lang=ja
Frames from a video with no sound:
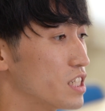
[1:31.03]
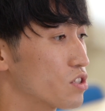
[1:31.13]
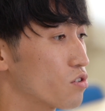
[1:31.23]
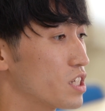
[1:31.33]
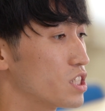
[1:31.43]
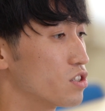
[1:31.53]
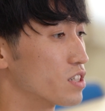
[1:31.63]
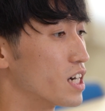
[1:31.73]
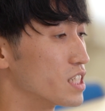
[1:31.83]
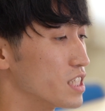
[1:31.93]
臨床実
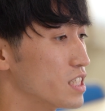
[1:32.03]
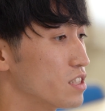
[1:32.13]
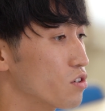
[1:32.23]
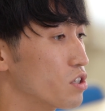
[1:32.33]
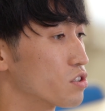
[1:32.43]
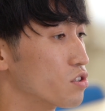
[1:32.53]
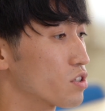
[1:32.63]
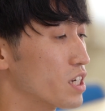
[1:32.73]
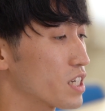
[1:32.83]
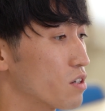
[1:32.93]
習がありより多く
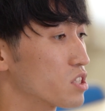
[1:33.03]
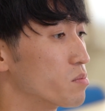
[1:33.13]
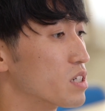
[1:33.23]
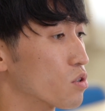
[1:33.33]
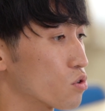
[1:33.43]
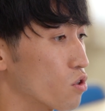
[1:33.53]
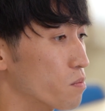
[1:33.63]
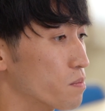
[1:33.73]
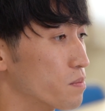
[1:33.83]
の経験を積めること